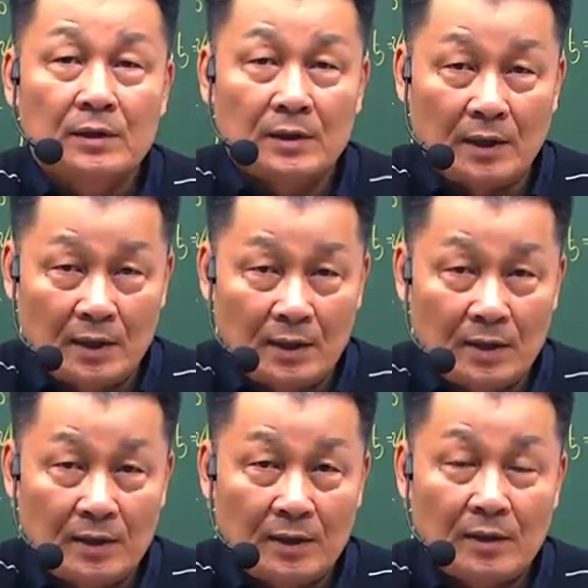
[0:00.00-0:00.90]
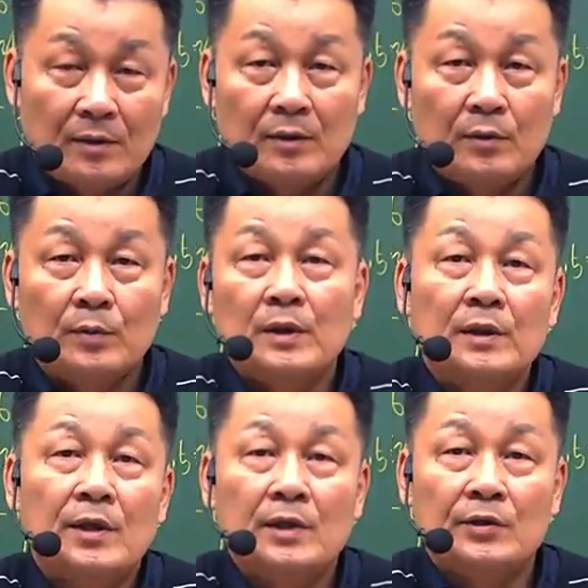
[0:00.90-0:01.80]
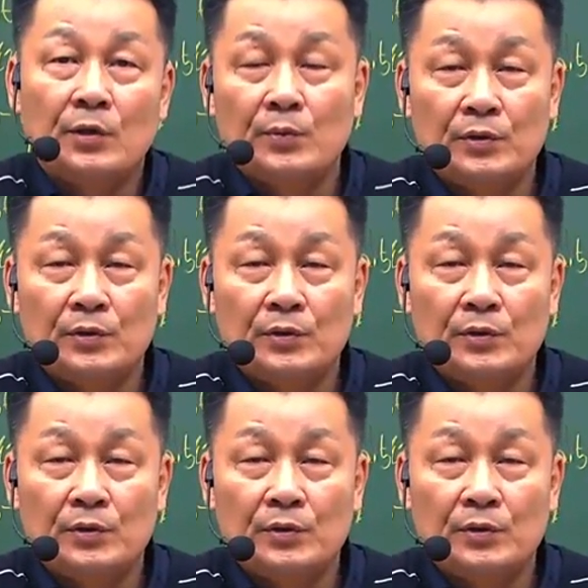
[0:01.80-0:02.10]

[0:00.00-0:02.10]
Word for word: 네. 이번에 1회 시험